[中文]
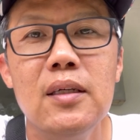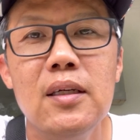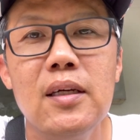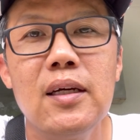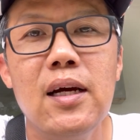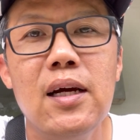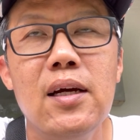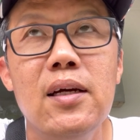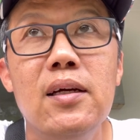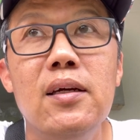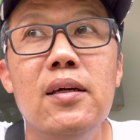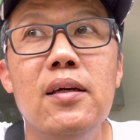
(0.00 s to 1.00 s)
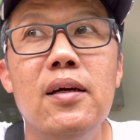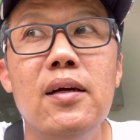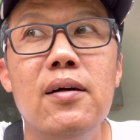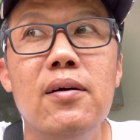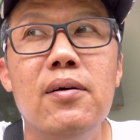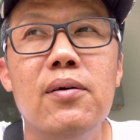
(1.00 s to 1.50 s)
应该
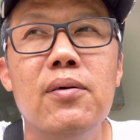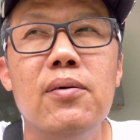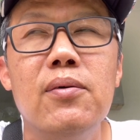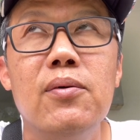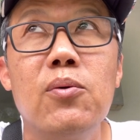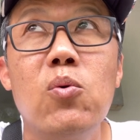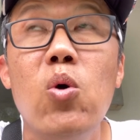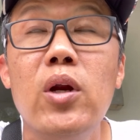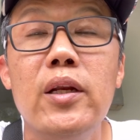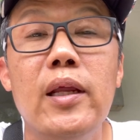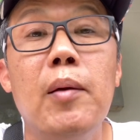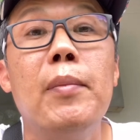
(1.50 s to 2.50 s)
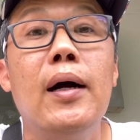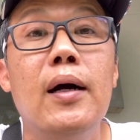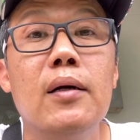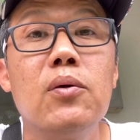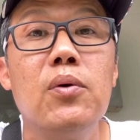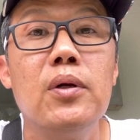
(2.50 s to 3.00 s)
要过了年吧，
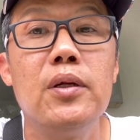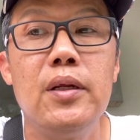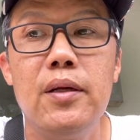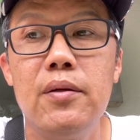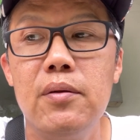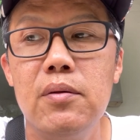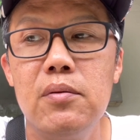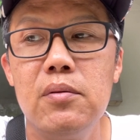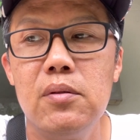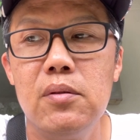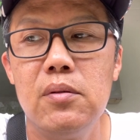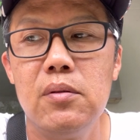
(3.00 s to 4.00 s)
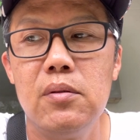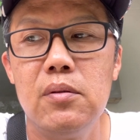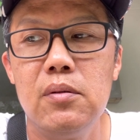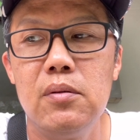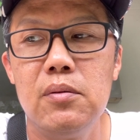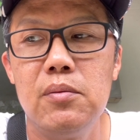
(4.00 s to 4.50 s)
过了年，
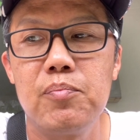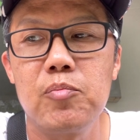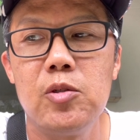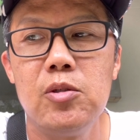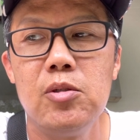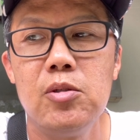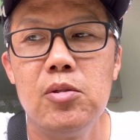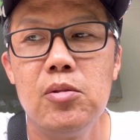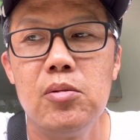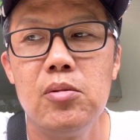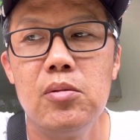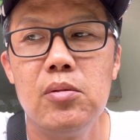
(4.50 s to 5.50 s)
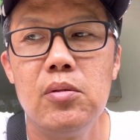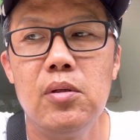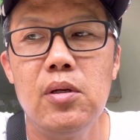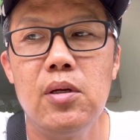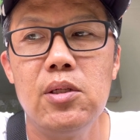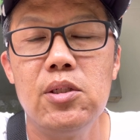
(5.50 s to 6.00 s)
呃，
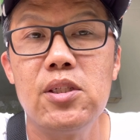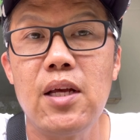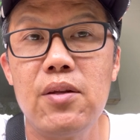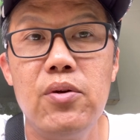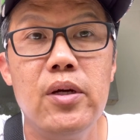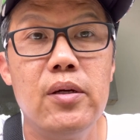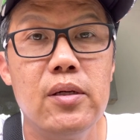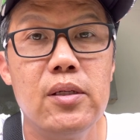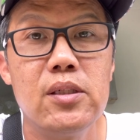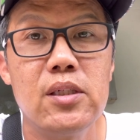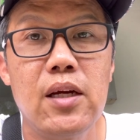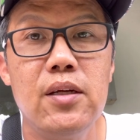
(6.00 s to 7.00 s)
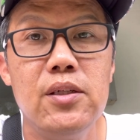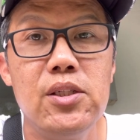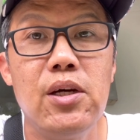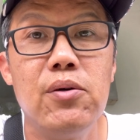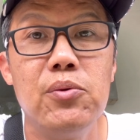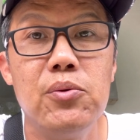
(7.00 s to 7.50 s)
应该是三月才能
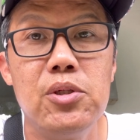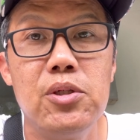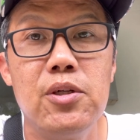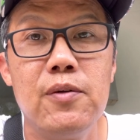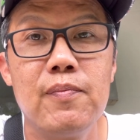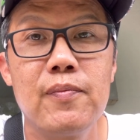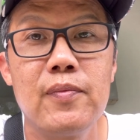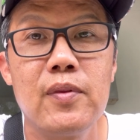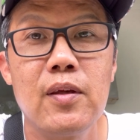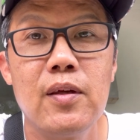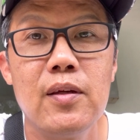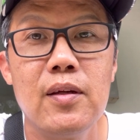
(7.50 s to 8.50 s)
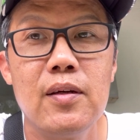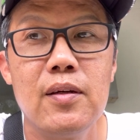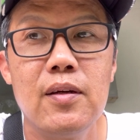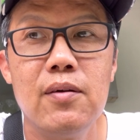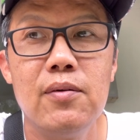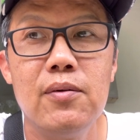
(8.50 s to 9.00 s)
交物资，
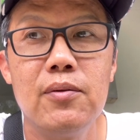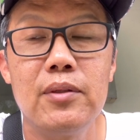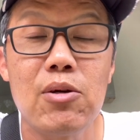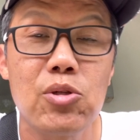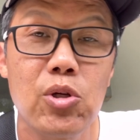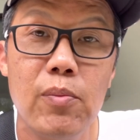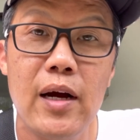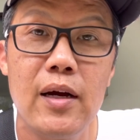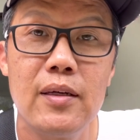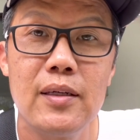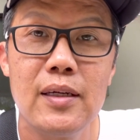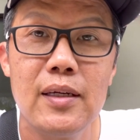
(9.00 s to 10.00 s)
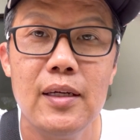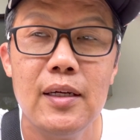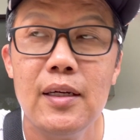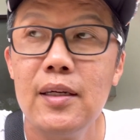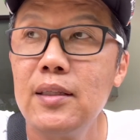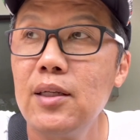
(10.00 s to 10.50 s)
然后到时候吧，
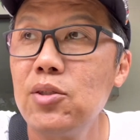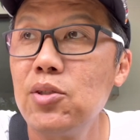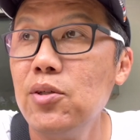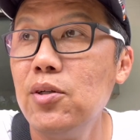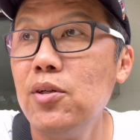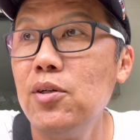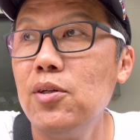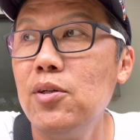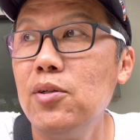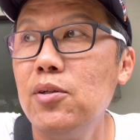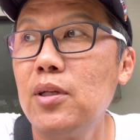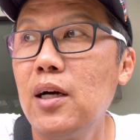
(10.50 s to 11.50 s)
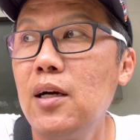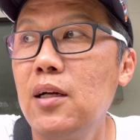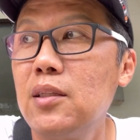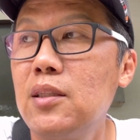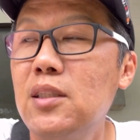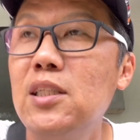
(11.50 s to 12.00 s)
到时候它
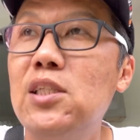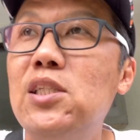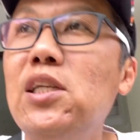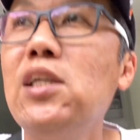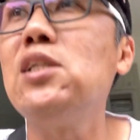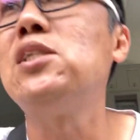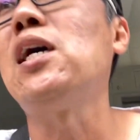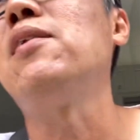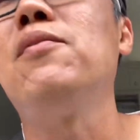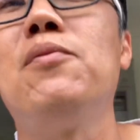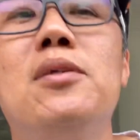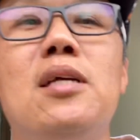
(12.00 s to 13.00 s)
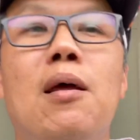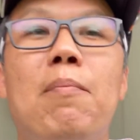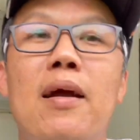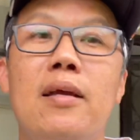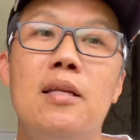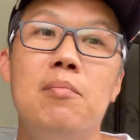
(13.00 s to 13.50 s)
的进展我再来
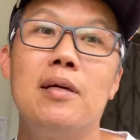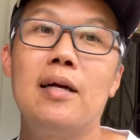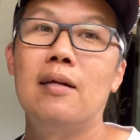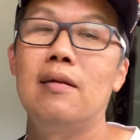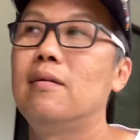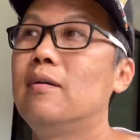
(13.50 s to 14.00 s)
拍给你们看。